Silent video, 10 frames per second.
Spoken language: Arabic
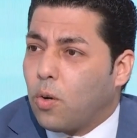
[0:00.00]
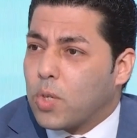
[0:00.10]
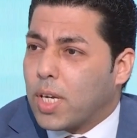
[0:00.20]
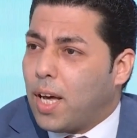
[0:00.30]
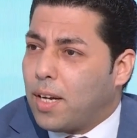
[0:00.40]

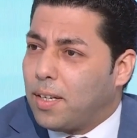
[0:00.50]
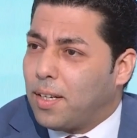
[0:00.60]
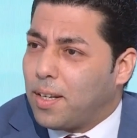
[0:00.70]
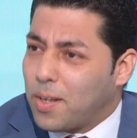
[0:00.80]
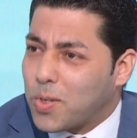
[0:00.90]
واذا كان
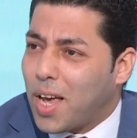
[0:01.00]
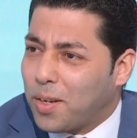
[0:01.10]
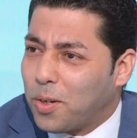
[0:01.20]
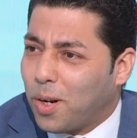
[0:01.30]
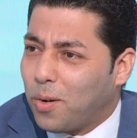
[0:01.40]
آه،
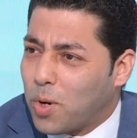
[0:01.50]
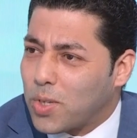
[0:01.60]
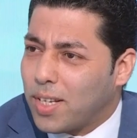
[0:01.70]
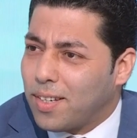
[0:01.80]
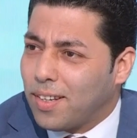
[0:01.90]
زايد
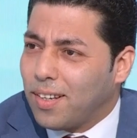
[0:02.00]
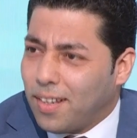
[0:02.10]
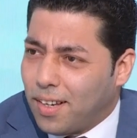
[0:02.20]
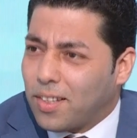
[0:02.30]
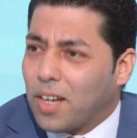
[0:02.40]
الوزن
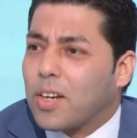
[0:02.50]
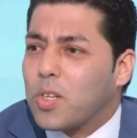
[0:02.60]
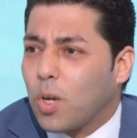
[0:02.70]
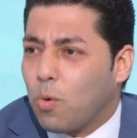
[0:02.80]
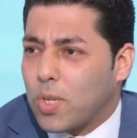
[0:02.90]

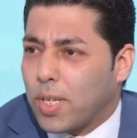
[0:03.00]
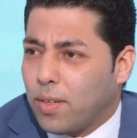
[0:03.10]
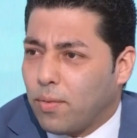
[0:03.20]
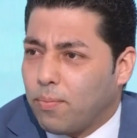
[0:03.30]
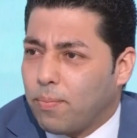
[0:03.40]
تنقيس
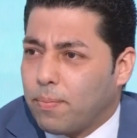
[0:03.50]
الوزن